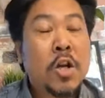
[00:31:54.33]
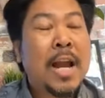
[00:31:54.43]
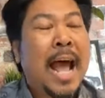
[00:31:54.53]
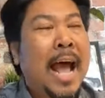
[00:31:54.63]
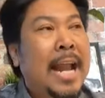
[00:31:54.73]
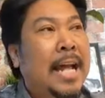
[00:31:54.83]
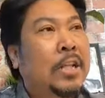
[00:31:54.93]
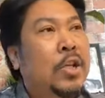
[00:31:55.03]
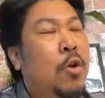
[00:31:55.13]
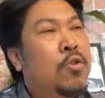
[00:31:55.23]
nó la
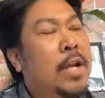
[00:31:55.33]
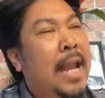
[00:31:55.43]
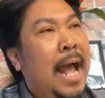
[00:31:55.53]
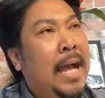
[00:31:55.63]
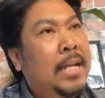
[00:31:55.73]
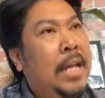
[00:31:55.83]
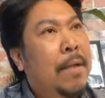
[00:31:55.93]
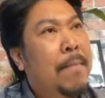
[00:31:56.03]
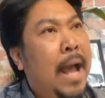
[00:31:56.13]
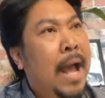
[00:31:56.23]
là thí dụ như là cái
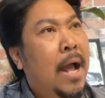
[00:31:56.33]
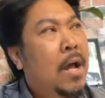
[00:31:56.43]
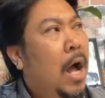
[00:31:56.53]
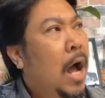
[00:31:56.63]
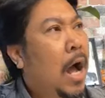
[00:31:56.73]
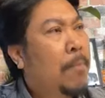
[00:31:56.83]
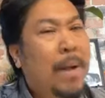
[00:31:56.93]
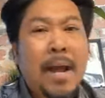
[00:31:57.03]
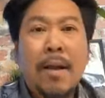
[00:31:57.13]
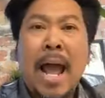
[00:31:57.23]
gì mà
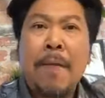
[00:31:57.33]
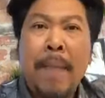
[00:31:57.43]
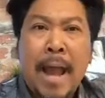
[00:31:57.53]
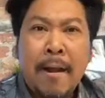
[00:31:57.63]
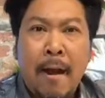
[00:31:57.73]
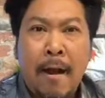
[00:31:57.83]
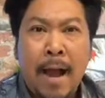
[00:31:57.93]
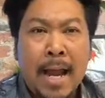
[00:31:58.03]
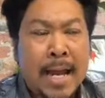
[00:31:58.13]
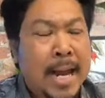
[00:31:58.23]
uh, Black Lives Matter
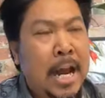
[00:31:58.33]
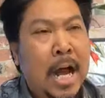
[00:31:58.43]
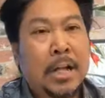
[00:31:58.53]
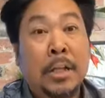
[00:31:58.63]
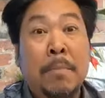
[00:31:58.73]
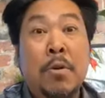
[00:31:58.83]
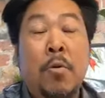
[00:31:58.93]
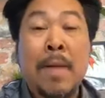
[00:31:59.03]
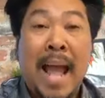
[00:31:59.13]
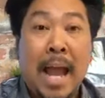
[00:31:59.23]
hay là này nọ đi thì mình
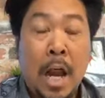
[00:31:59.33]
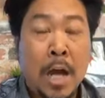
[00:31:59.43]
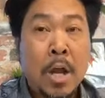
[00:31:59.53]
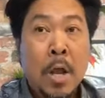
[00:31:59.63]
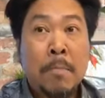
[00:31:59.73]
cũng la lên,